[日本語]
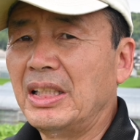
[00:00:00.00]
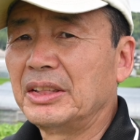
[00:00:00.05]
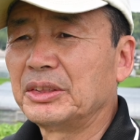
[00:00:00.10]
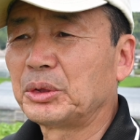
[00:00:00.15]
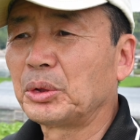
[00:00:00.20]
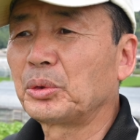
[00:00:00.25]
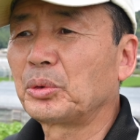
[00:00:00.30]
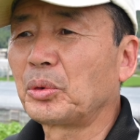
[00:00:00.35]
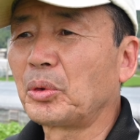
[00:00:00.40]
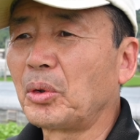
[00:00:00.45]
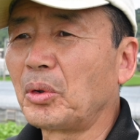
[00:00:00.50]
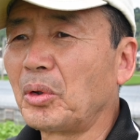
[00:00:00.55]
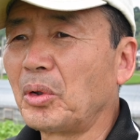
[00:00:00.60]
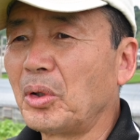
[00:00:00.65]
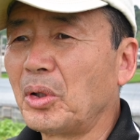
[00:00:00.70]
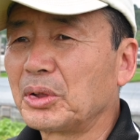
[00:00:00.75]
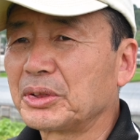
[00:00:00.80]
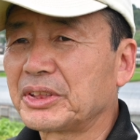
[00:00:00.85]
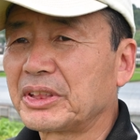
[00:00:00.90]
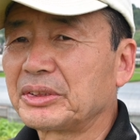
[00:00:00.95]
ちょっと
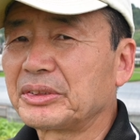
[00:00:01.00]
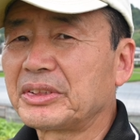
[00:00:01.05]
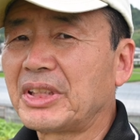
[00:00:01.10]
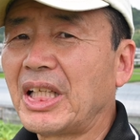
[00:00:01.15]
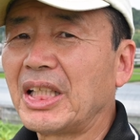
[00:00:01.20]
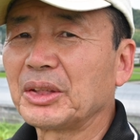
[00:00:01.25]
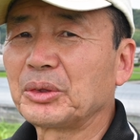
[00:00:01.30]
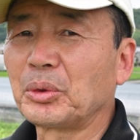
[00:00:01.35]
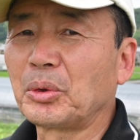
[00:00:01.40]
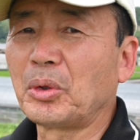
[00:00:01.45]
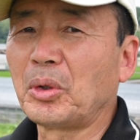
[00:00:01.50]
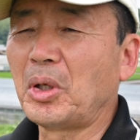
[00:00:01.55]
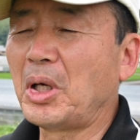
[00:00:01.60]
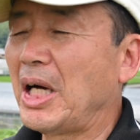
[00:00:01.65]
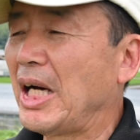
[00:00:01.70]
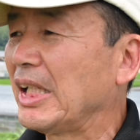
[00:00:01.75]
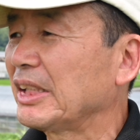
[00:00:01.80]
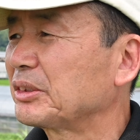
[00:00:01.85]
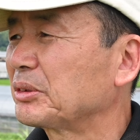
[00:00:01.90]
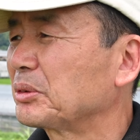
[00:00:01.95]
スタート
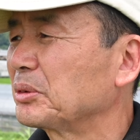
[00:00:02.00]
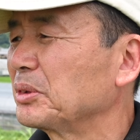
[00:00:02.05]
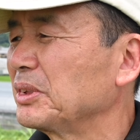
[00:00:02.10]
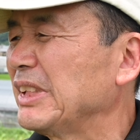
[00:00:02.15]
暑